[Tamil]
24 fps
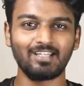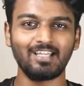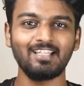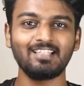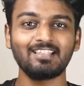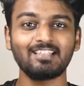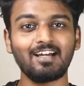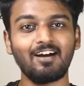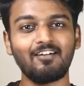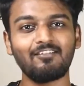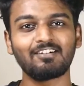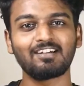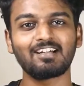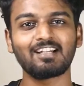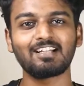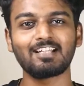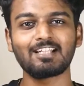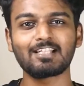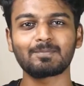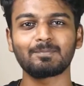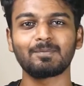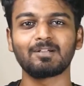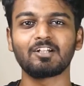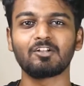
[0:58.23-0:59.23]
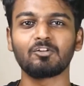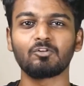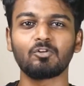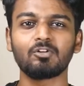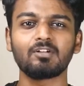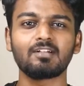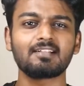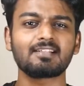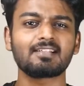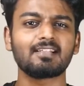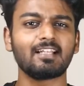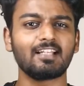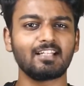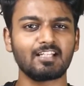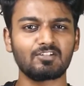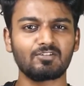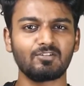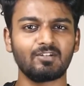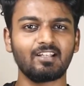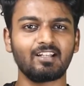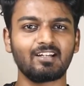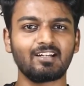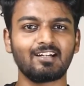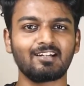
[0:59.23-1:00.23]
நேத்து அவங்க ரிலீஸ் பண்ண நோட்டீஸ்ல என்ன
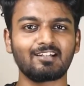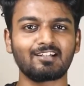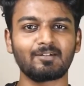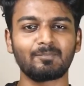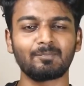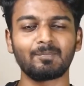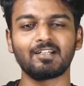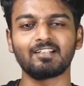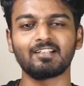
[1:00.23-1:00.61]
சொல்லியிருக்காங்கன்னு